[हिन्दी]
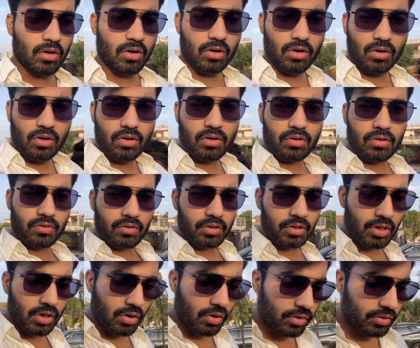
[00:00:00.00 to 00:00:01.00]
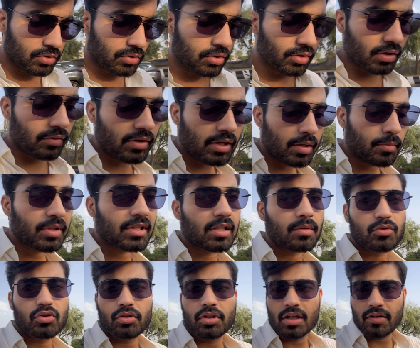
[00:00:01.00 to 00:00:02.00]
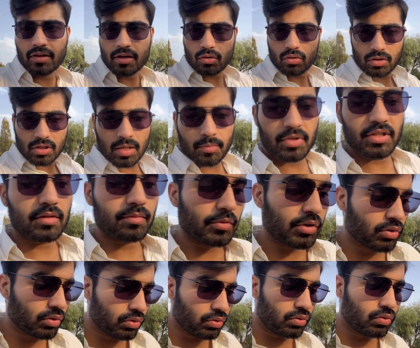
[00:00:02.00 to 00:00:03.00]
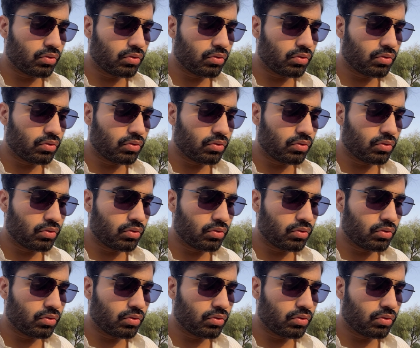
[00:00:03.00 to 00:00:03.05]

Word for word: और ये हॉरिजॉन्टल वाले मतलब जो ये वाला गोदाम है इसमें तो